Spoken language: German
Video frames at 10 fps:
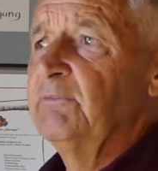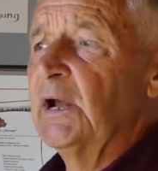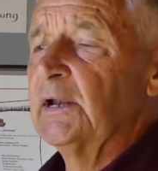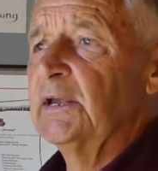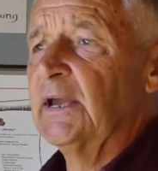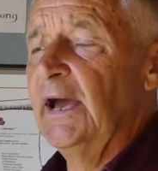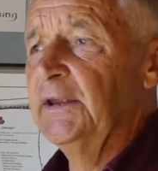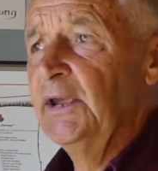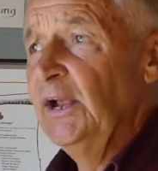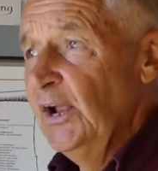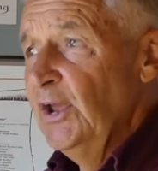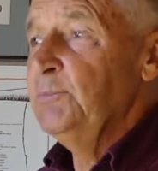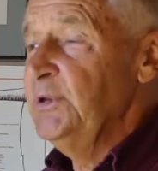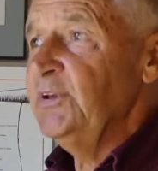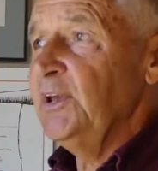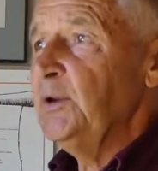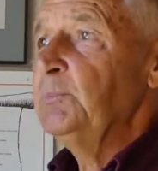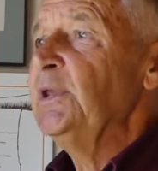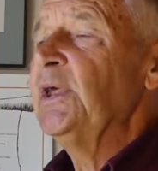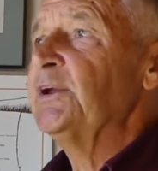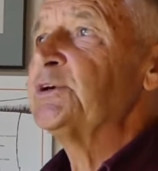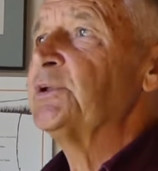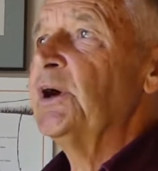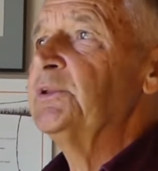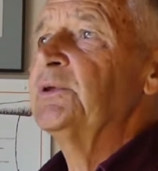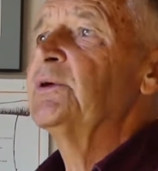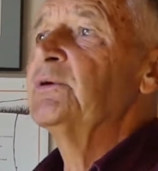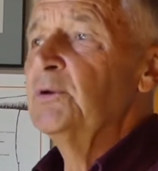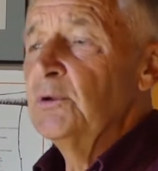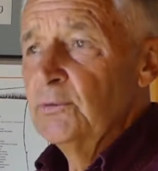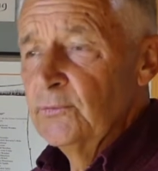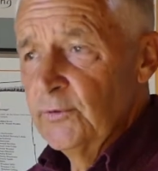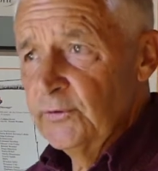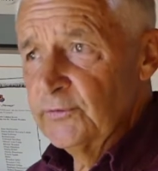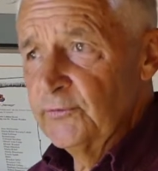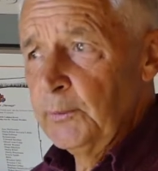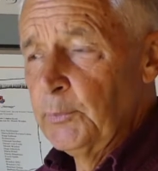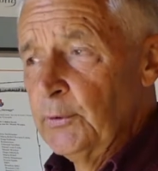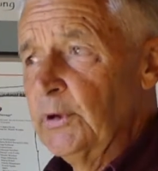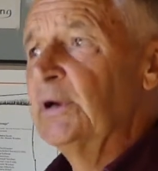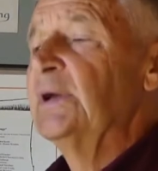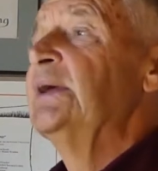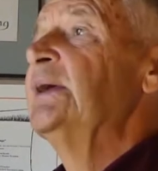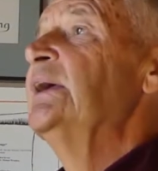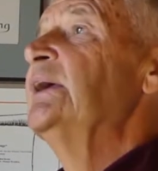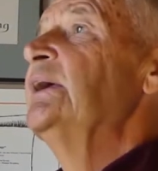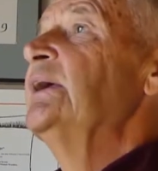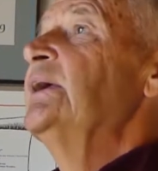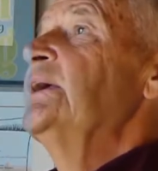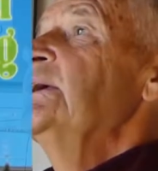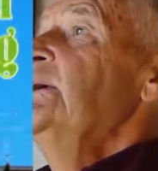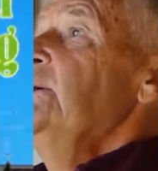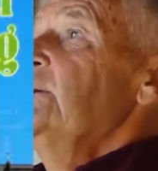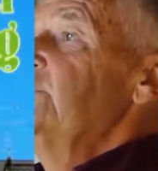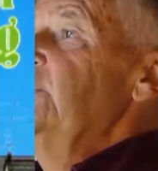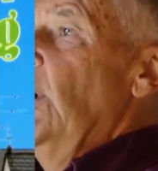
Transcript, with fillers: Wirklichkeit, wie sie eben in einer Stadt, Fürstenfeldbruck, äh, sich